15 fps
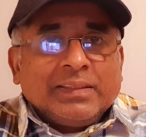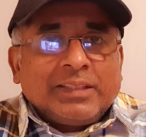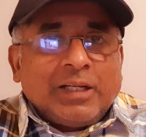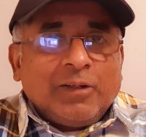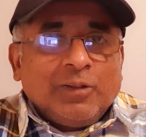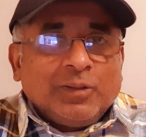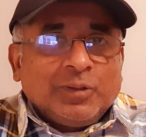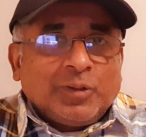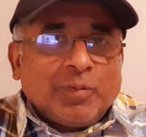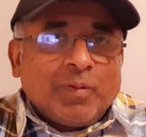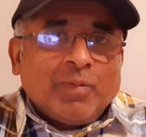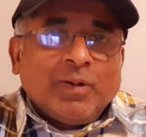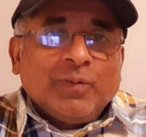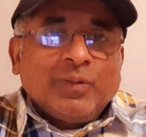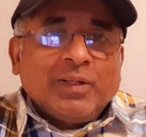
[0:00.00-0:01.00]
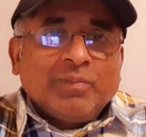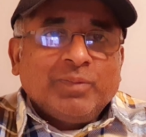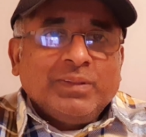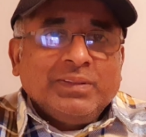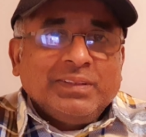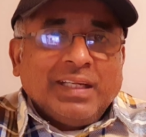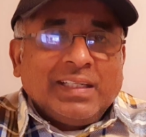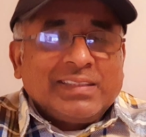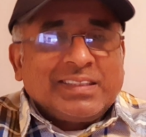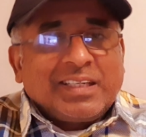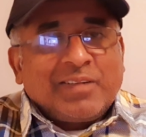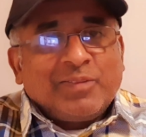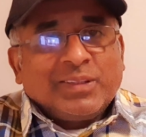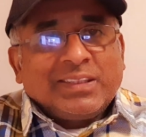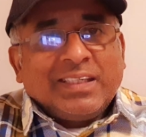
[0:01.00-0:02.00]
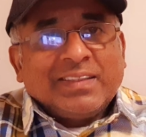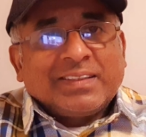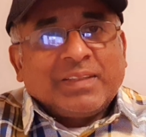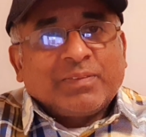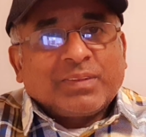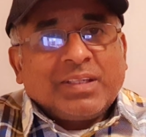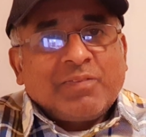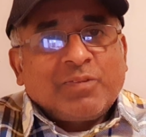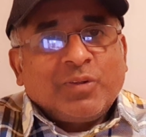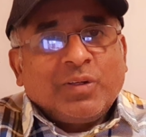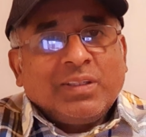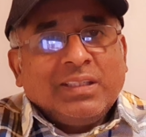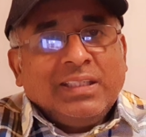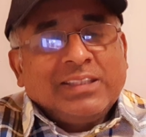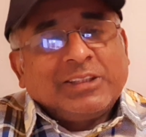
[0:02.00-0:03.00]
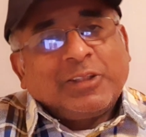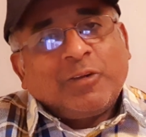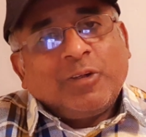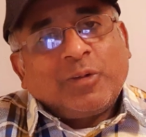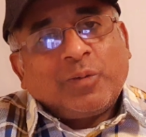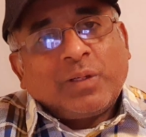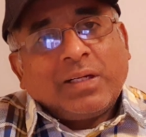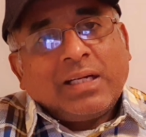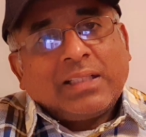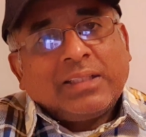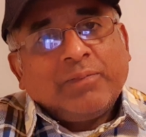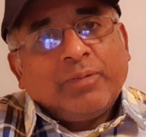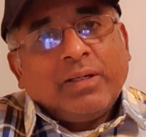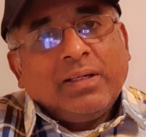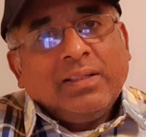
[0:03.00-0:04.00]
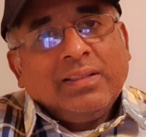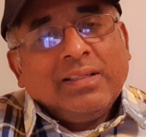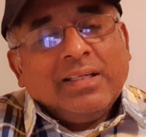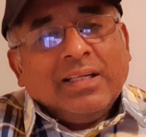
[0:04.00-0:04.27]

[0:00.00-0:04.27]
যাই হোক সবাই ভালো থাকবেন আর যারা আমার চ্যানেল সাবস্ক্রাইব করেন না ইচ্ছা করে করে রাখতে পারেন